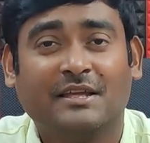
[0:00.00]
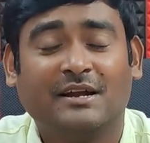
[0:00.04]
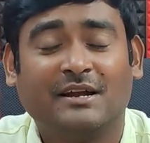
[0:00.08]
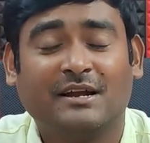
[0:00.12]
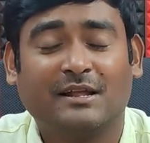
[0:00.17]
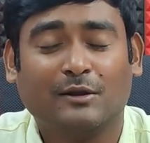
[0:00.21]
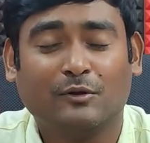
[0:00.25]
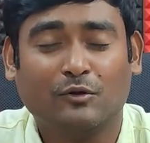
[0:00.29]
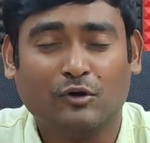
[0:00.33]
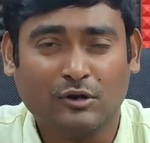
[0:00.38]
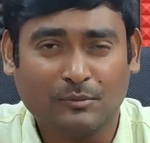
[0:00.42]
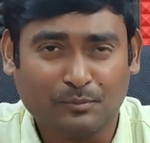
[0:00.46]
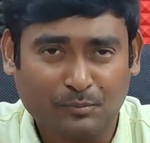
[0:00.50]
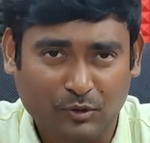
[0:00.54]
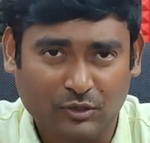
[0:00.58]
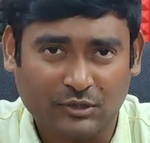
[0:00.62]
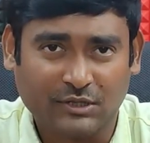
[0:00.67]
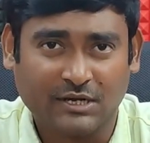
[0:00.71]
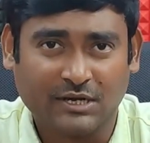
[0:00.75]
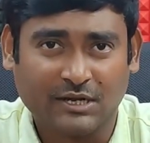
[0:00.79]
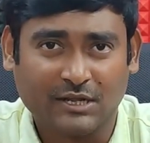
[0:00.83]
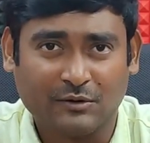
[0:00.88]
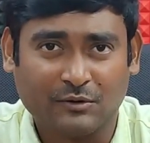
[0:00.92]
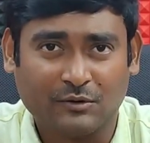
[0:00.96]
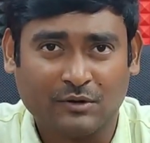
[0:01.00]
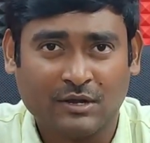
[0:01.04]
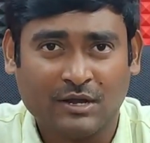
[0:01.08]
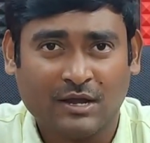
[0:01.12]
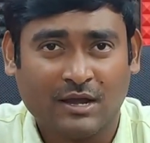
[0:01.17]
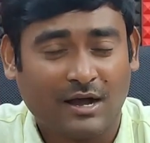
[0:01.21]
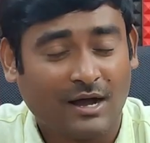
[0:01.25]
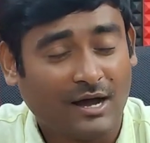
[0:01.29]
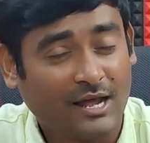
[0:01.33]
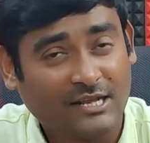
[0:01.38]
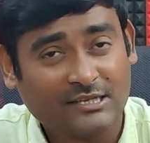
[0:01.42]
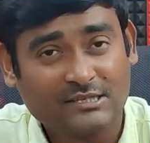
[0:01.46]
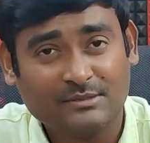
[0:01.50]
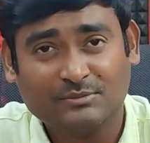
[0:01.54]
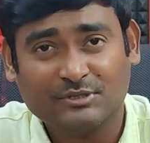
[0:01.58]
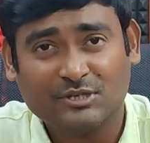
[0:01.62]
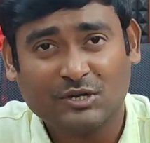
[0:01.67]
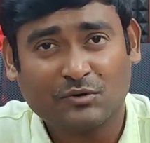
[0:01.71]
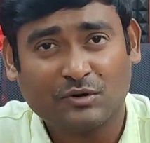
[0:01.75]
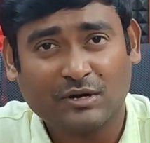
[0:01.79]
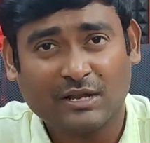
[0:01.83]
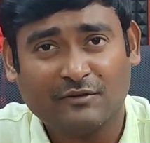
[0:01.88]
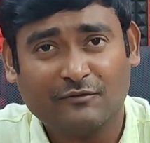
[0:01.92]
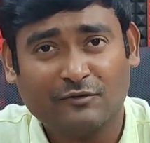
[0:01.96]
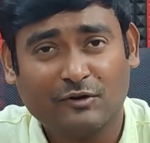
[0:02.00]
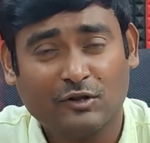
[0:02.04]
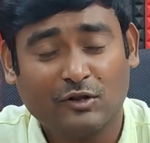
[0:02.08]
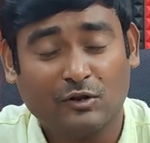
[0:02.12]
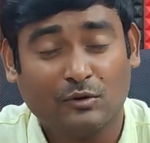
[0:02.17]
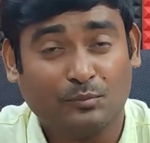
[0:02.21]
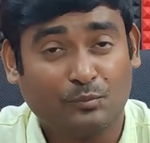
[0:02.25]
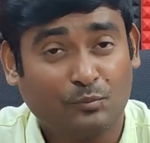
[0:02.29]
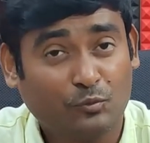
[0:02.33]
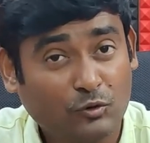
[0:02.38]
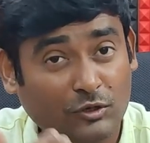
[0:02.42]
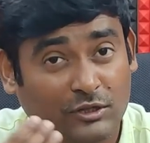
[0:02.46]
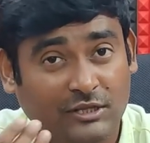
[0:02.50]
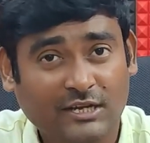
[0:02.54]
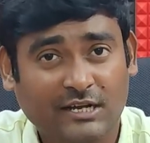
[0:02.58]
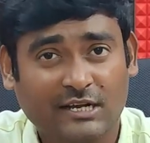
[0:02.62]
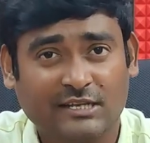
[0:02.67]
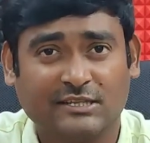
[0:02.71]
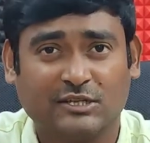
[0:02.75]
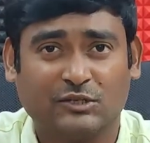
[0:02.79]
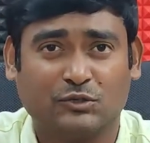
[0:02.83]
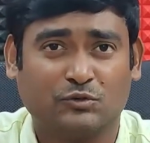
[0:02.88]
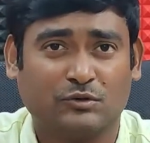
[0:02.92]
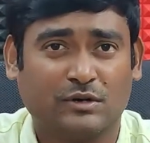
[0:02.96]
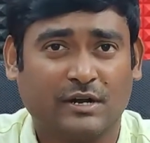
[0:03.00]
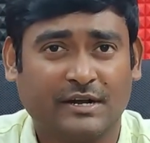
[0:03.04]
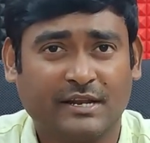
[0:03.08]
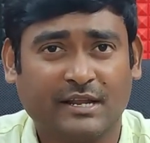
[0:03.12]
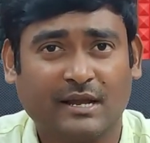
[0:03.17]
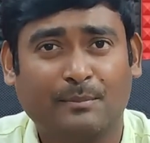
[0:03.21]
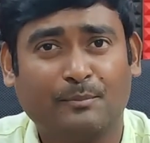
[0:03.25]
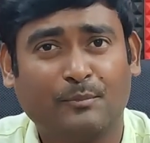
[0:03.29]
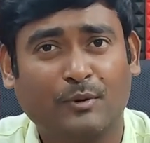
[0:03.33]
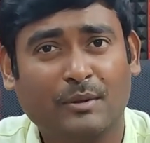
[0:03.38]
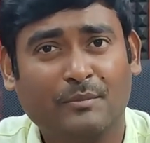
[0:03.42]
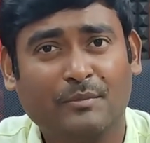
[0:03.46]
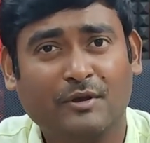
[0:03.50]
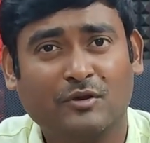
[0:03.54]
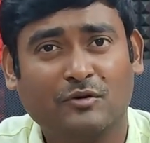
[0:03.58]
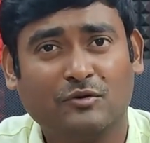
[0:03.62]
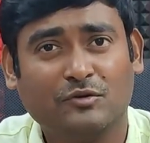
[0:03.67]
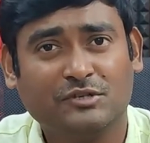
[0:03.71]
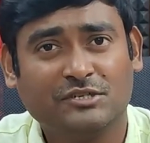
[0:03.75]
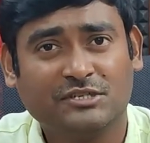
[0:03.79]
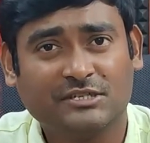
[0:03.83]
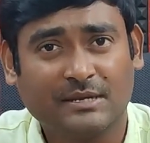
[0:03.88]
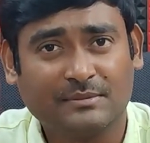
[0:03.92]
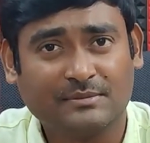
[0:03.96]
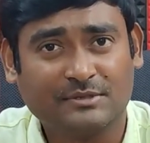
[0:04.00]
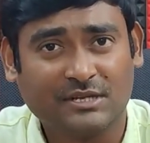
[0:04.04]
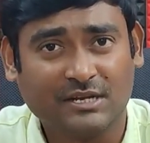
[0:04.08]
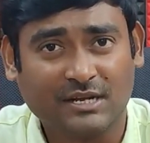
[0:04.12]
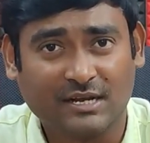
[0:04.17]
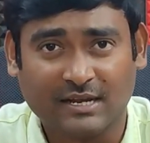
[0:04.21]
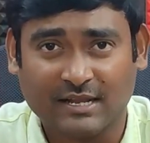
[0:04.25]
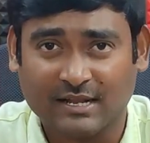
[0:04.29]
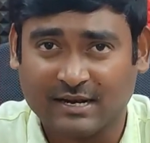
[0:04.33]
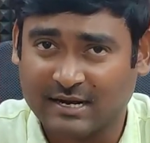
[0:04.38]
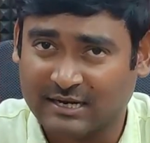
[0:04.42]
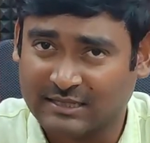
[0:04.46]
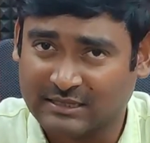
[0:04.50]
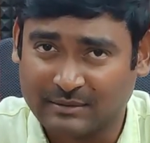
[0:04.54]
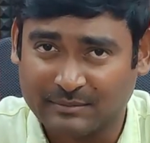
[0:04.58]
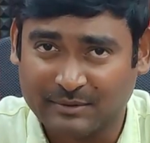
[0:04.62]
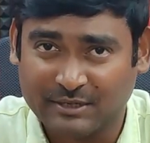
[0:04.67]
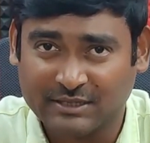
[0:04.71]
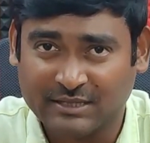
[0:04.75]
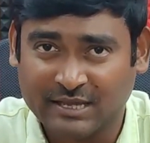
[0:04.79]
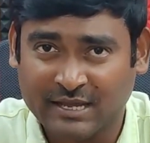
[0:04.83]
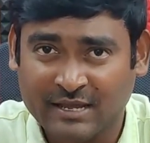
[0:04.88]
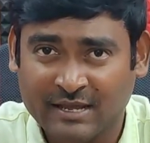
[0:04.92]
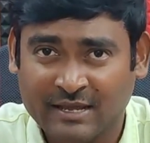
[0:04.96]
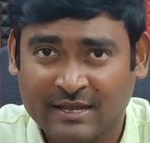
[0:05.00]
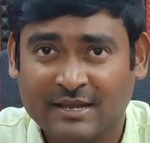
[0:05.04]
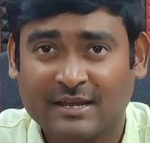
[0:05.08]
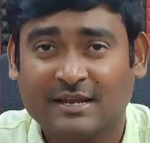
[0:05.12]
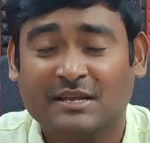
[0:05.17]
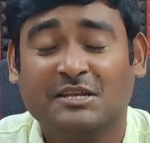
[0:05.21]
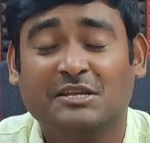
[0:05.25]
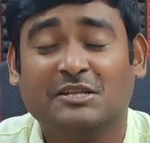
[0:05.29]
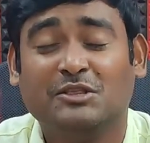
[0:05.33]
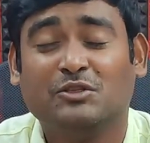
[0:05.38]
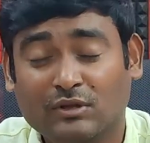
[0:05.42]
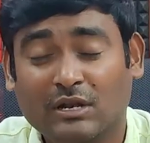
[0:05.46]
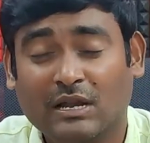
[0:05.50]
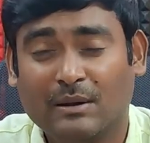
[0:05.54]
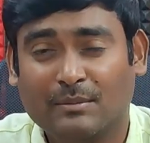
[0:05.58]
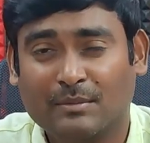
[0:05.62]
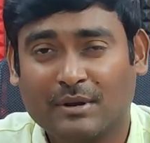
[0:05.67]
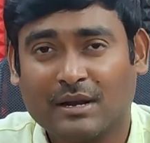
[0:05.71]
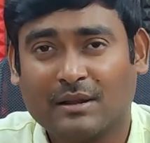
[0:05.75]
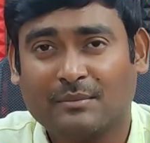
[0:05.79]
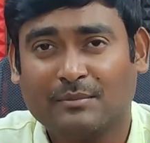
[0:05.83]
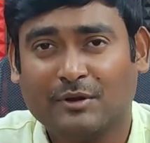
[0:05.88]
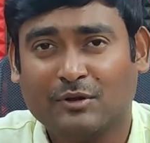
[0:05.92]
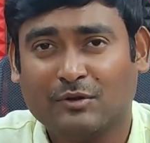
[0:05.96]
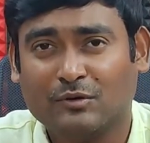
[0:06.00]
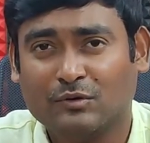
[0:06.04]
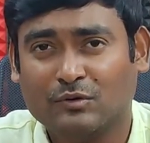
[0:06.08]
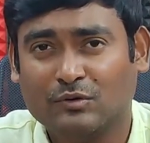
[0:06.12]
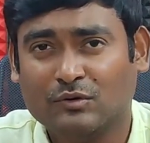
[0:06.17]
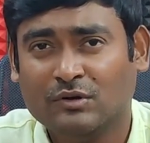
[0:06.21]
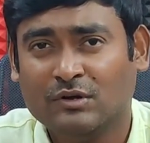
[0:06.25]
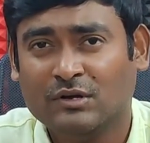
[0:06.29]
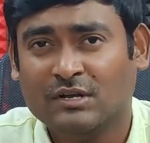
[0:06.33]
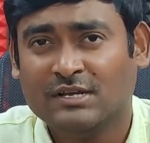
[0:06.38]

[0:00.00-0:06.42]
ఇక్కడ లోన్ పొందగలరు ఆలస్యం చేయకుండా ఈ వీడియోను పూర్తిగా అయితే చూడండి అప్పుడే మీకు స్టెప్స్ అన్ని క్లియర్గా అర్థమవుతాయి ఇందులో ఏమన్నా మీకు